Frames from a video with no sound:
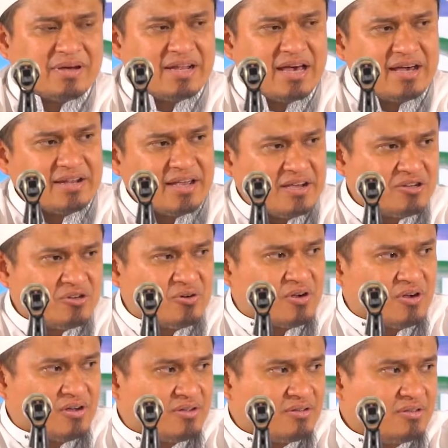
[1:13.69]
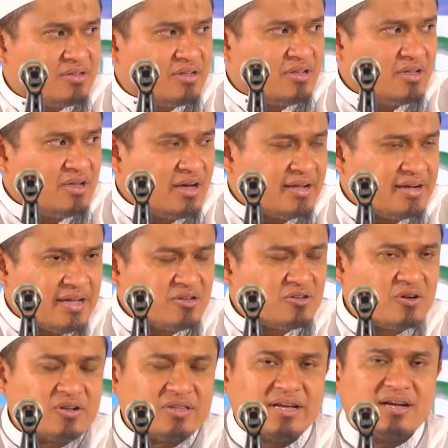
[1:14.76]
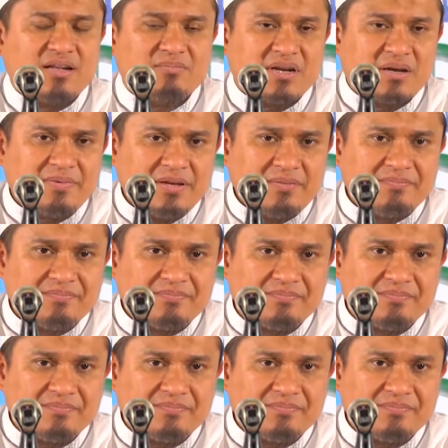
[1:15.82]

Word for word: pada hari Asyura. Hari Asyura tanggal berapa?